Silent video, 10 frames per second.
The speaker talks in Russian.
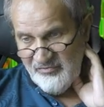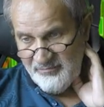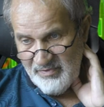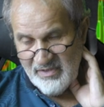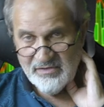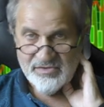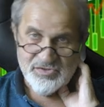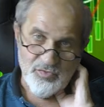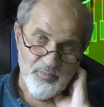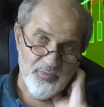в
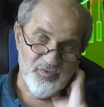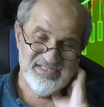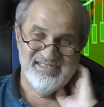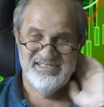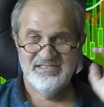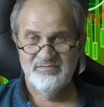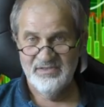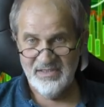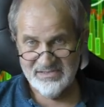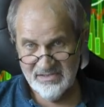пятницу после
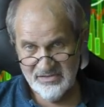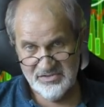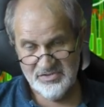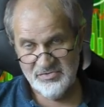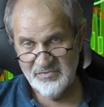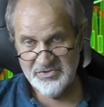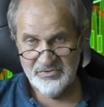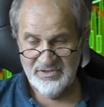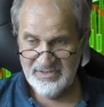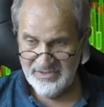17 часов,
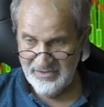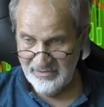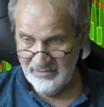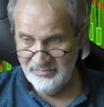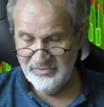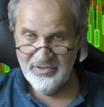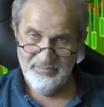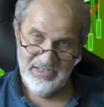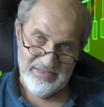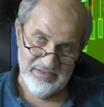что характерно, было
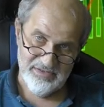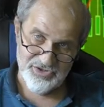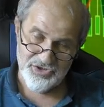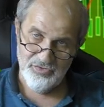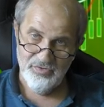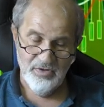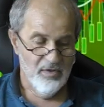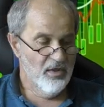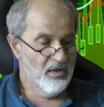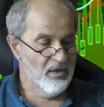объявлено, что э,
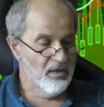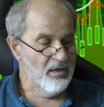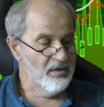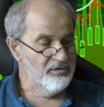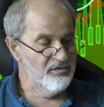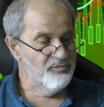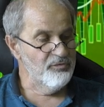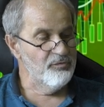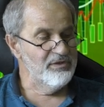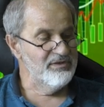а,
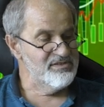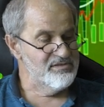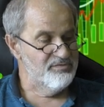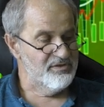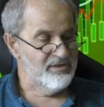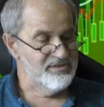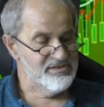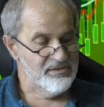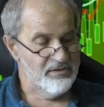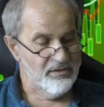Набиулина
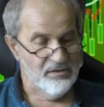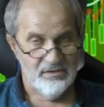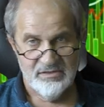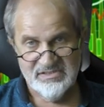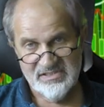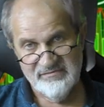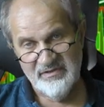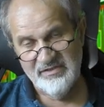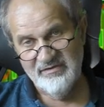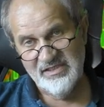собирается э,
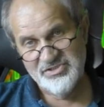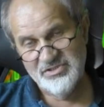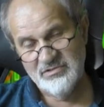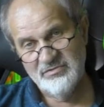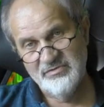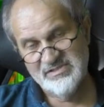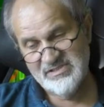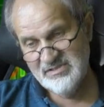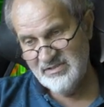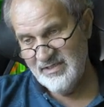созвать неочередное
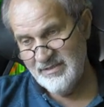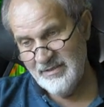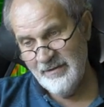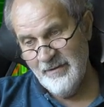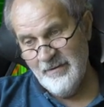заседание,